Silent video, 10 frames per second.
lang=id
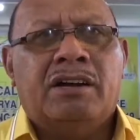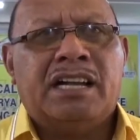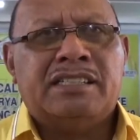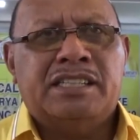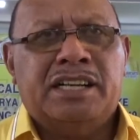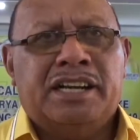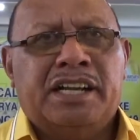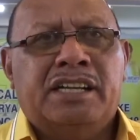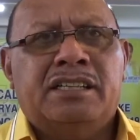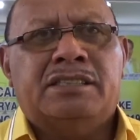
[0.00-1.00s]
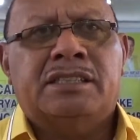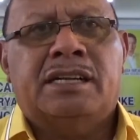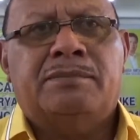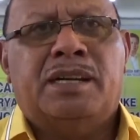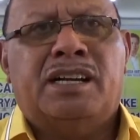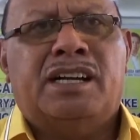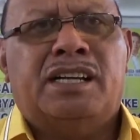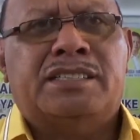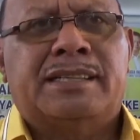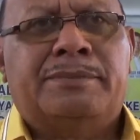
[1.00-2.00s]
Golkar sendiri
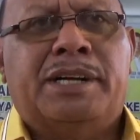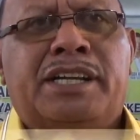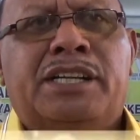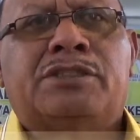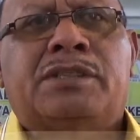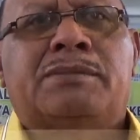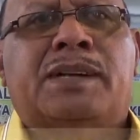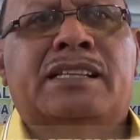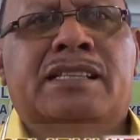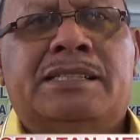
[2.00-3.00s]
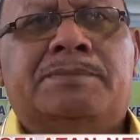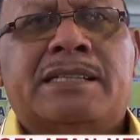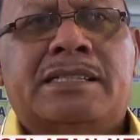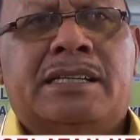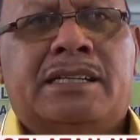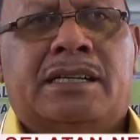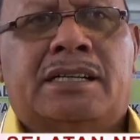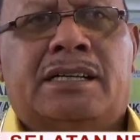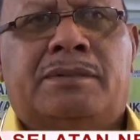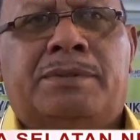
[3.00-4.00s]
selama selama ini sudah mengantisipasi
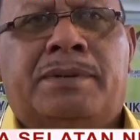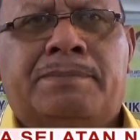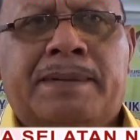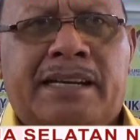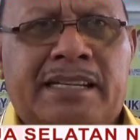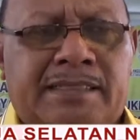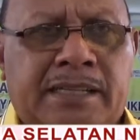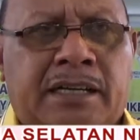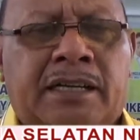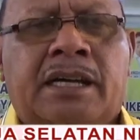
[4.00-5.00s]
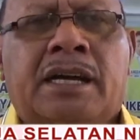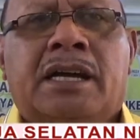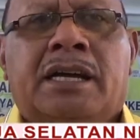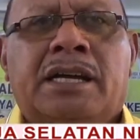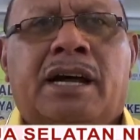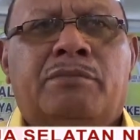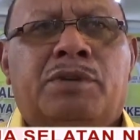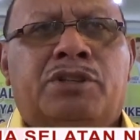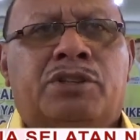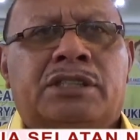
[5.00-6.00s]
uh, beberapa distrik yang
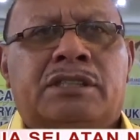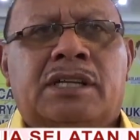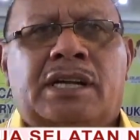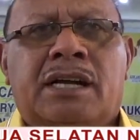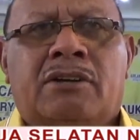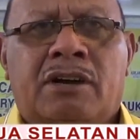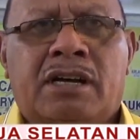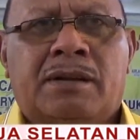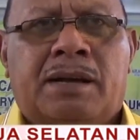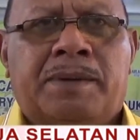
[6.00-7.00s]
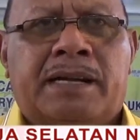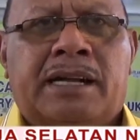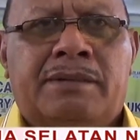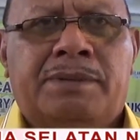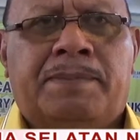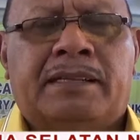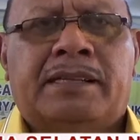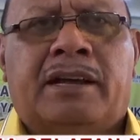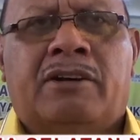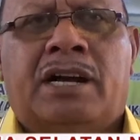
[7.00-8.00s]
menurut uh, Gol, uh, kami
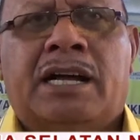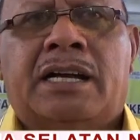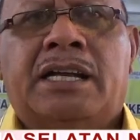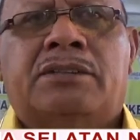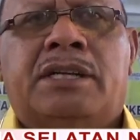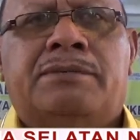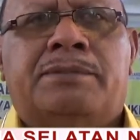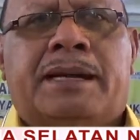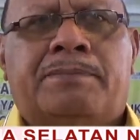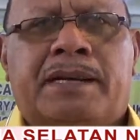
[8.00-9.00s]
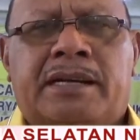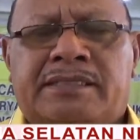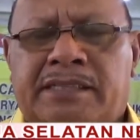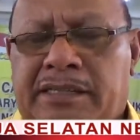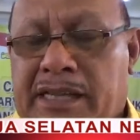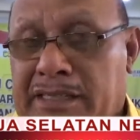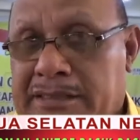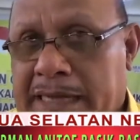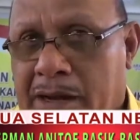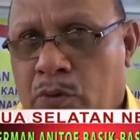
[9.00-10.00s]
partai Golkar itu ada beberapa distrik yang
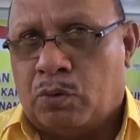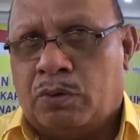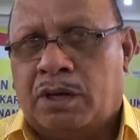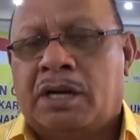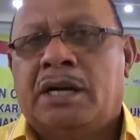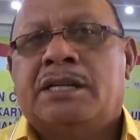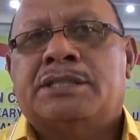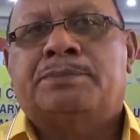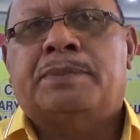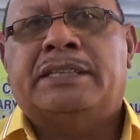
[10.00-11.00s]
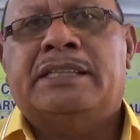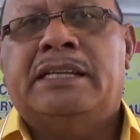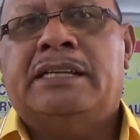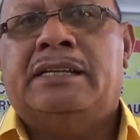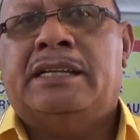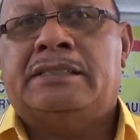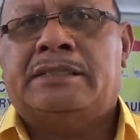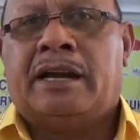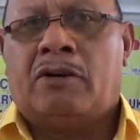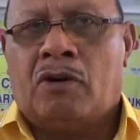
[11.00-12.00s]
jauh seperti di
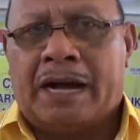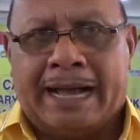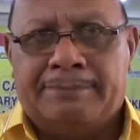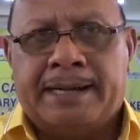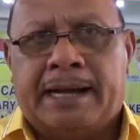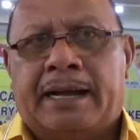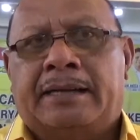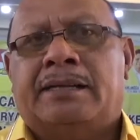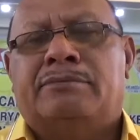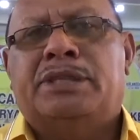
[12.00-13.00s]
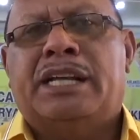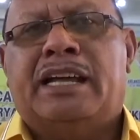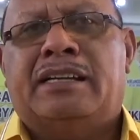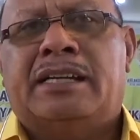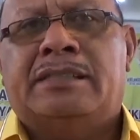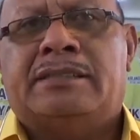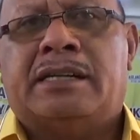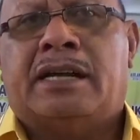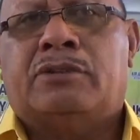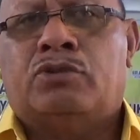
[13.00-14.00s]
distrik Okaba, kemudian
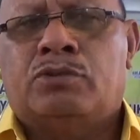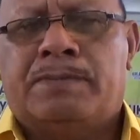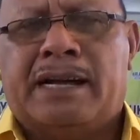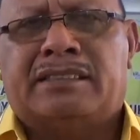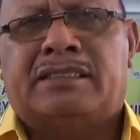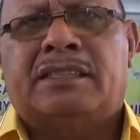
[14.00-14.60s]
distrik Tuban,